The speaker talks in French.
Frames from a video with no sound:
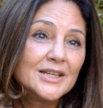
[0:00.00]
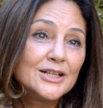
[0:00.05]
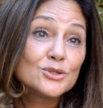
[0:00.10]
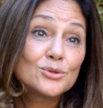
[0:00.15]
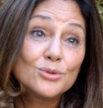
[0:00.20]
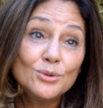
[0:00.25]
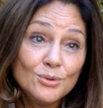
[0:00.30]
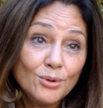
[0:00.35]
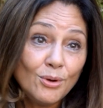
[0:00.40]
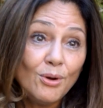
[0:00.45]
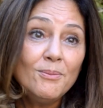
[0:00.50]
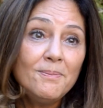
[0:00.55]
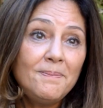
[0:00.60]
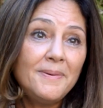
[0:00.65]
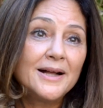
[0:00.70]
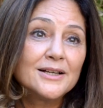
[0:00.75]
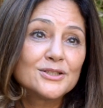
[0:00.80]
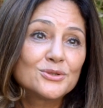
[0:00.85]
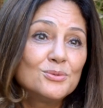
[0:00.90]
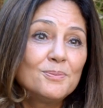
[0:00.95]
Je ne romps
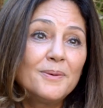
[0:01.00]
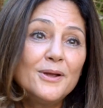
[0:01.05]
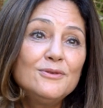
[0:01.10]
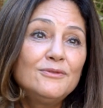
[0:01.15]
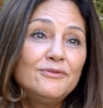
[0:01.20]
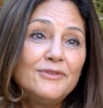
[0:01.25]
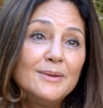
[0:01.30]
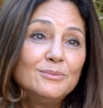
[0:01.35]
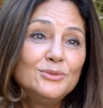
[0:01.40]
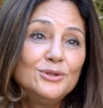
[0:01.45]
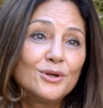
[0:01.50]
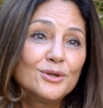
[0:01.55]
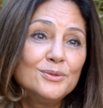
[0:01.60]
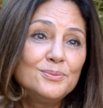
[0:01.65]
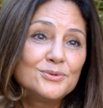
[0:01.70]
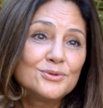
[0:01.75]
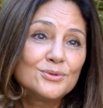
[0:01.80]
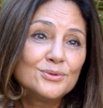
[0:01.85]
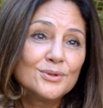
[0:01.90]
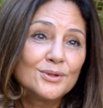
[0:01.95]
pas, je ne suis pas une femme de
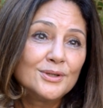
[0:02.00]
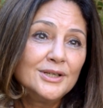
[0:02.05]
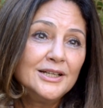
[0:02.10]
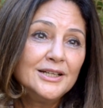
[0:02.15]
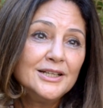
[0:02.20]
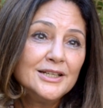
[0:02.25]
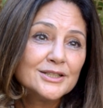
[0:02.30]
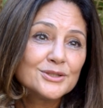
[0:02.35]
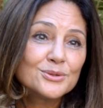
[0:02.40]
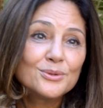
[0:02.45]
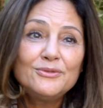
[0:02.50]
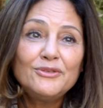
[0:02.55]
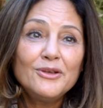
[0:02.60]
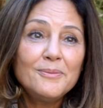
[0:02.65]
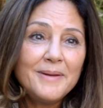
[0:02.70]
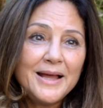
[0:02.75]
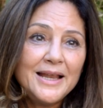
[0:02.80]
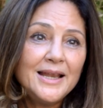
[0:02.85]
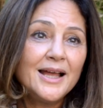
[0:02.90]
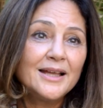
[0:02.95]
rupture, je ne fais
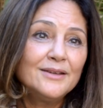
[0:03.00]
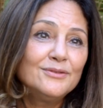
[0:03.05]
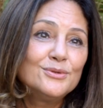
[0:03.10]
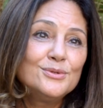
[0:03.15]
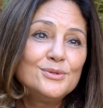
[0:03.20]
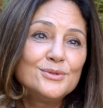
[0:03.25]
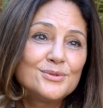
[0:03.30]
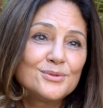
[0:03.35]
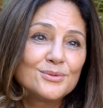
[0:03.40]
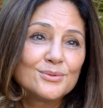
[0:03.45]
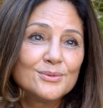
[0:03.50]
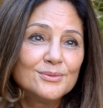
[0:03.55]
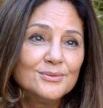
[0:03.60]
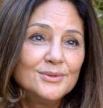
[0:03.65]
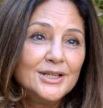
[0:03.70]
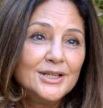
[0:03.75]
pas la révolution.